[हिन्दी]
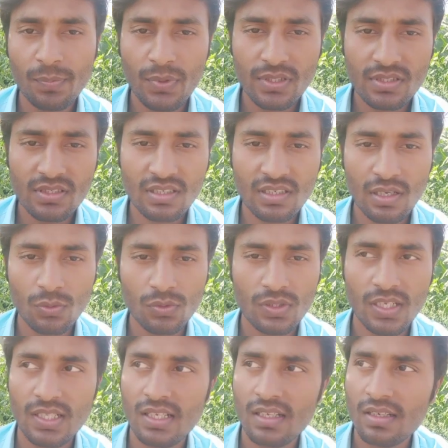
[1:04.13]
प्रश्न का
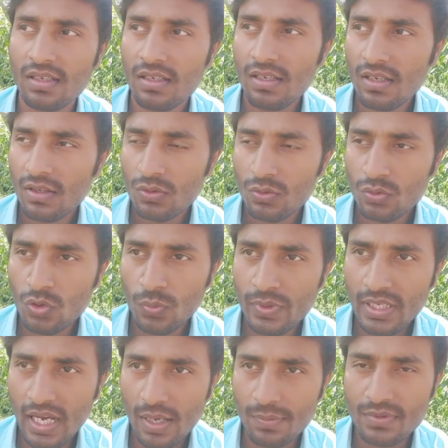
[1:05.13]
उत्तर देंगे जो भी
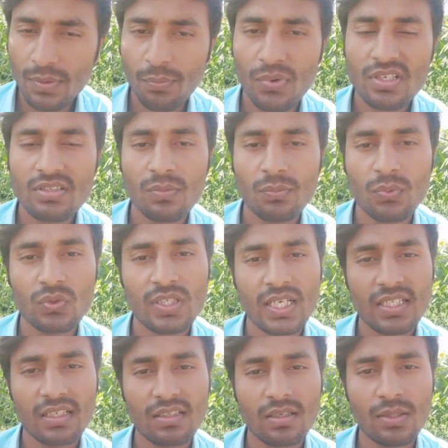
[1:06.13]
आपसे प्रश्न पूछा
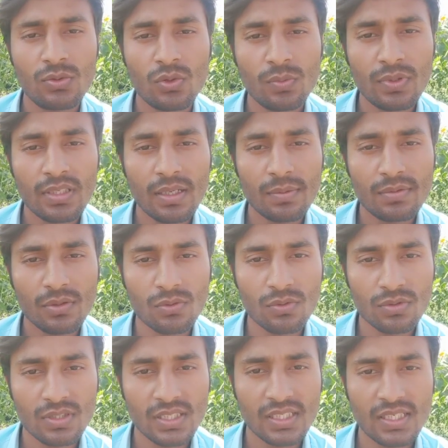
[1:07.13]
जाता है जो भी आपसे
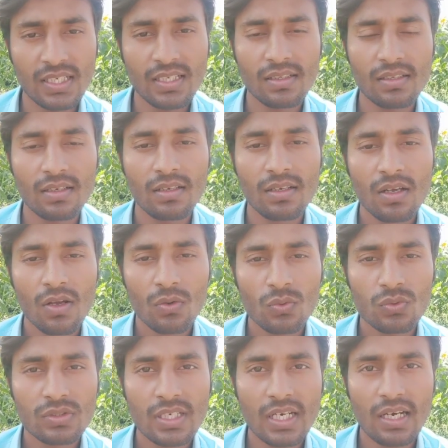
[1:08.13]
क्वेश्चन किया जाता है
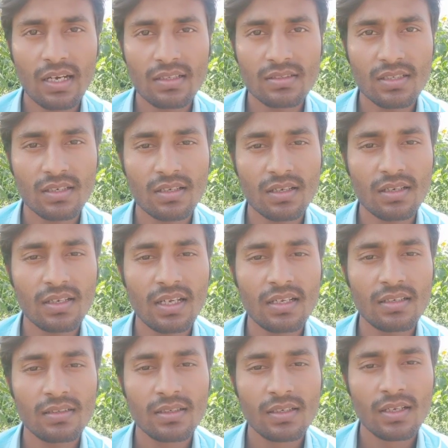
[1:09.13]
उसका आंसर करना
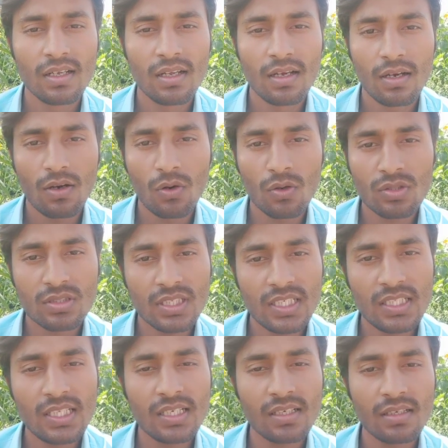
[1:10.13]
है और सही
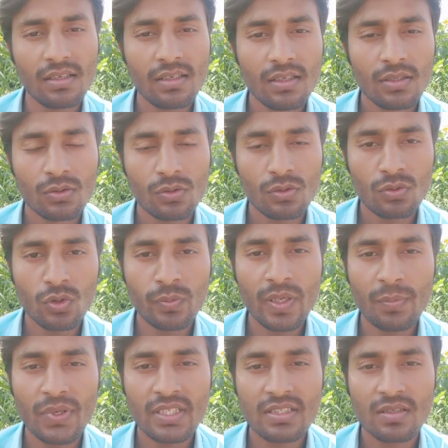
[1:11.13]
देंगे तो जो भी
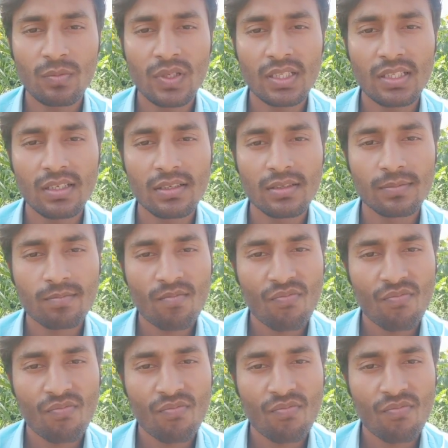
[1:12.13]
पैसे मिलते हैं